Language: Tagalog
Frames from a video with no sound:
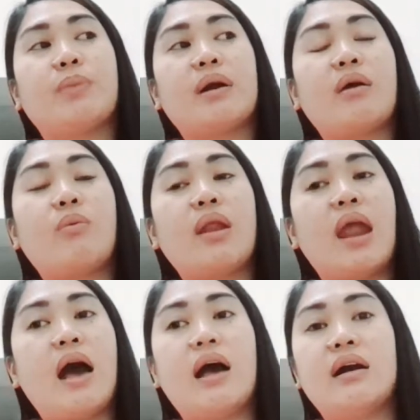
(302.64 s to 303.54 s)
pagka
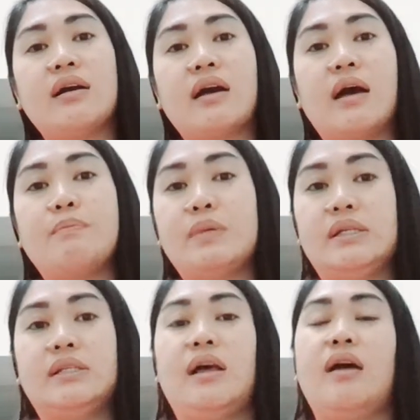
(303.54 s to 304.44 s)
wala kang um,
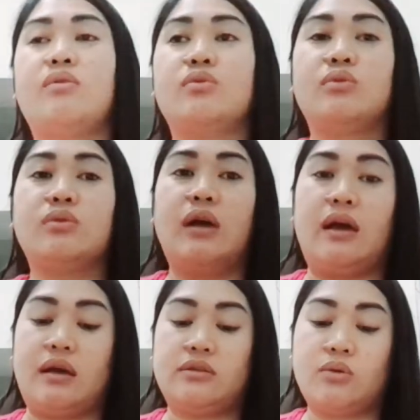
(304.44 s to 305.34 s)
visa
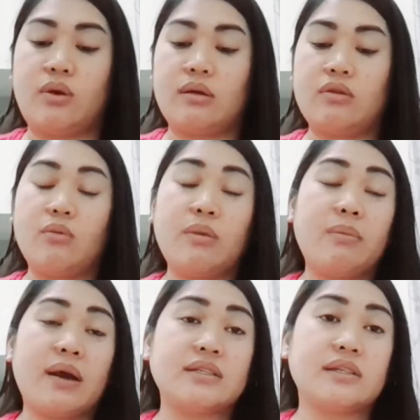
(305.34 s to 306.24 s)
uh, so ang
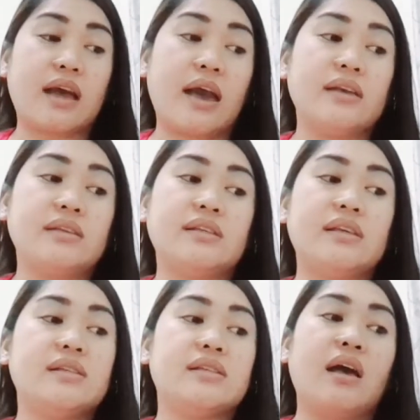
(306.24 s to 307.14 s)
lumabas guys
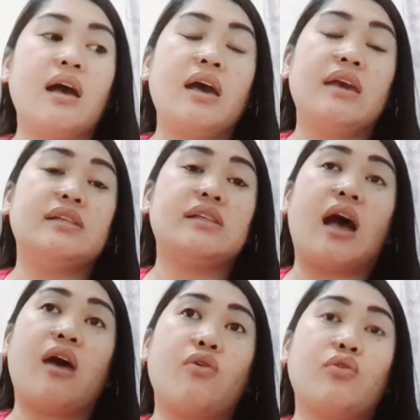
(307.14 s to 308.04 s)
is isa
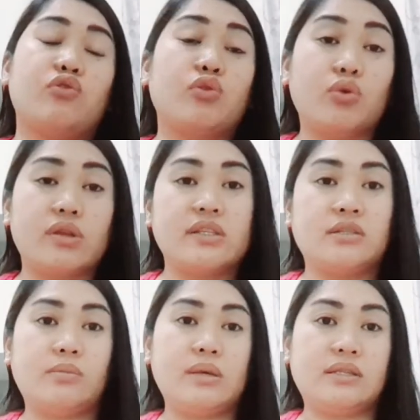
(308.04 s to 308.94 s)
akong
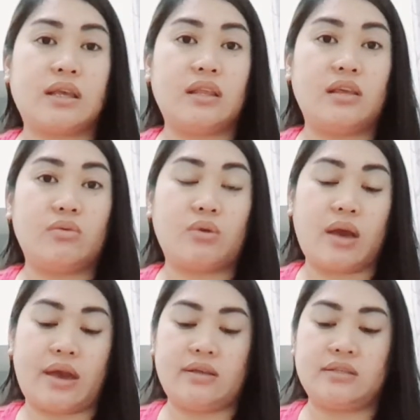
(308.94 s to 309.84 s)
tourist visa dito
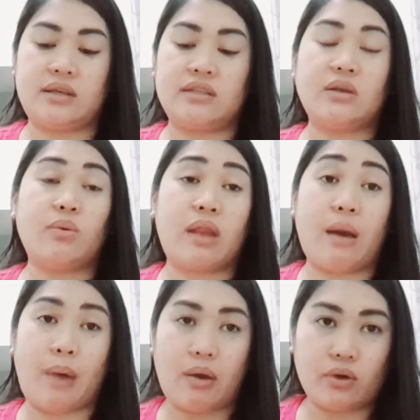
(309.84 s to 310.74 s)
guys kasi
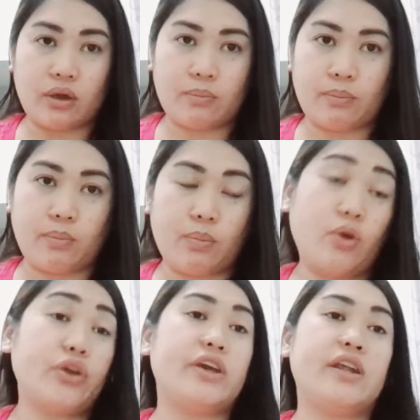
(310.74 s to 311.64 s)
wala pa akong
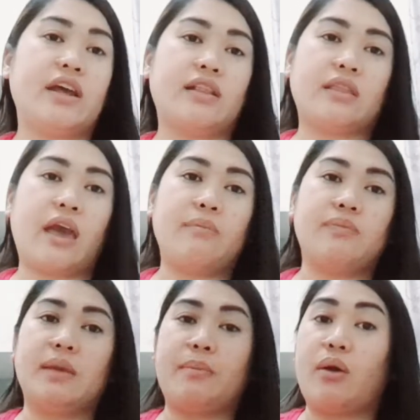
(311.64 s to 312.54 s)
employer that time
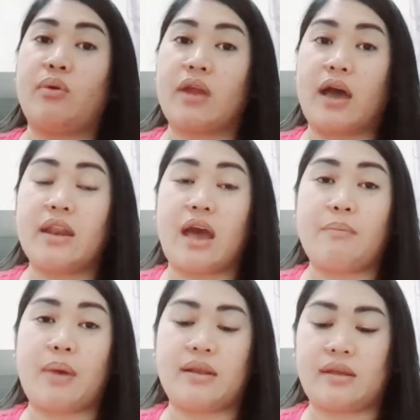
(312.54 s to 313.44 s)
hindi pa ako
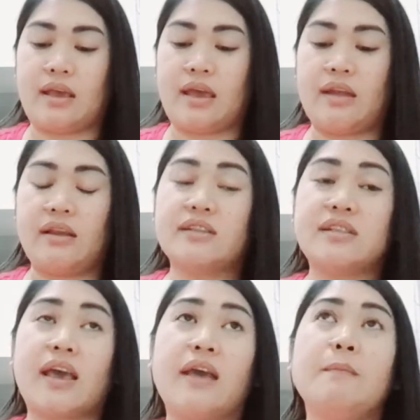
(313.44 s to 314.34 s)
nahanapan yan
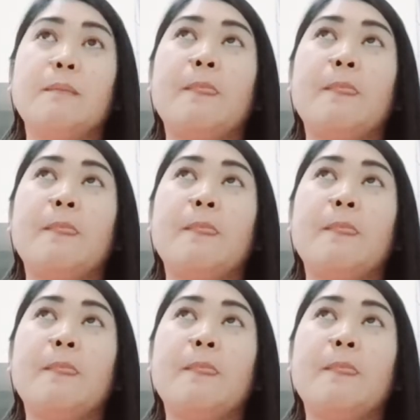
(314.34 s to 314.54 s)
kasi